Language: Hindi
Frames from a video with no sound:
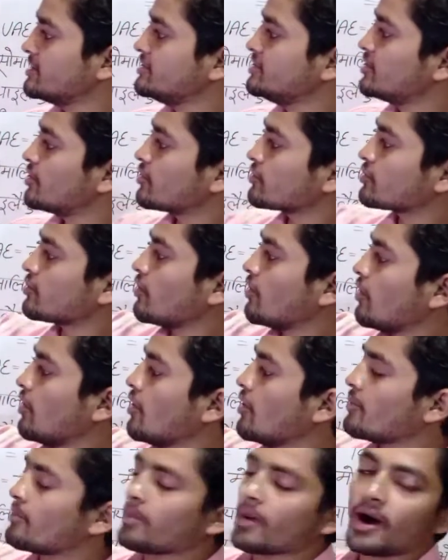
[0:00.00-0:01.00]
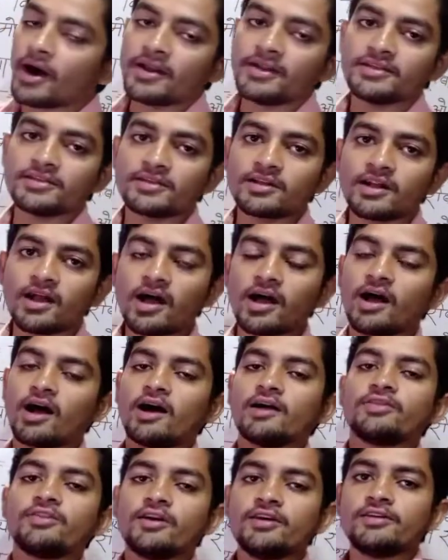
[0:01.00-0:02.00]
यो तो पान इतना
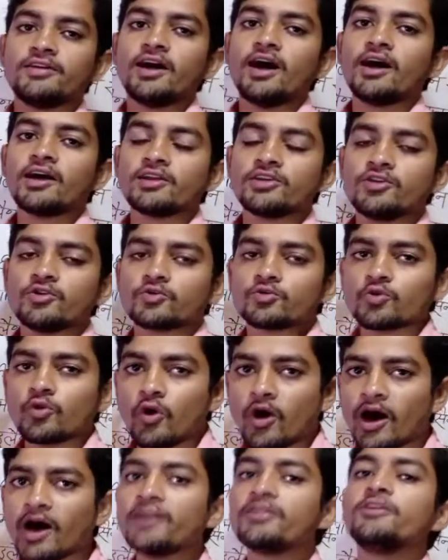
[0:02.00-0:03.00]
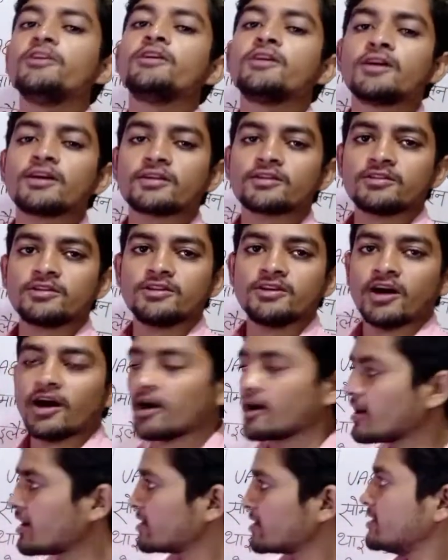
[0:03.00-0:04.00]
खाता यार यो तो हद ही कर दिया
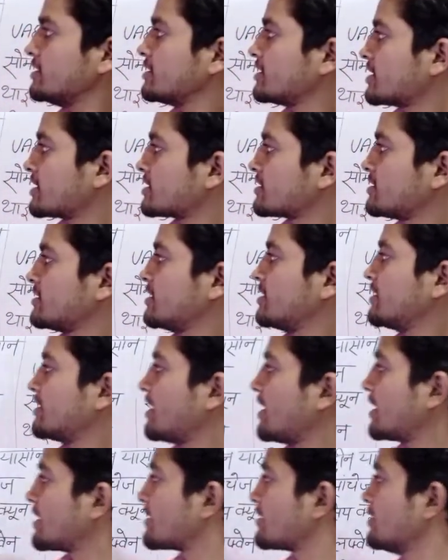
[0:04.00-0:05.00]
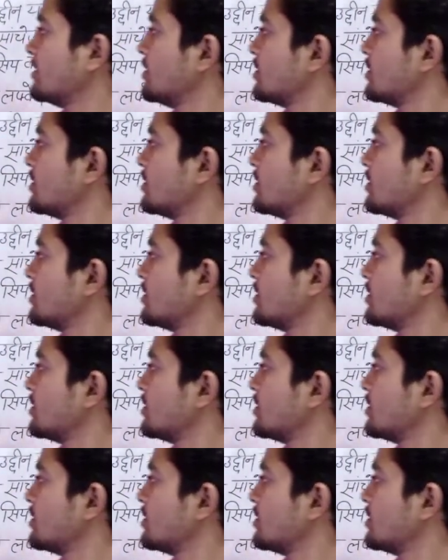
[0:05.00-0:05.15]
हद ही कर दिया यार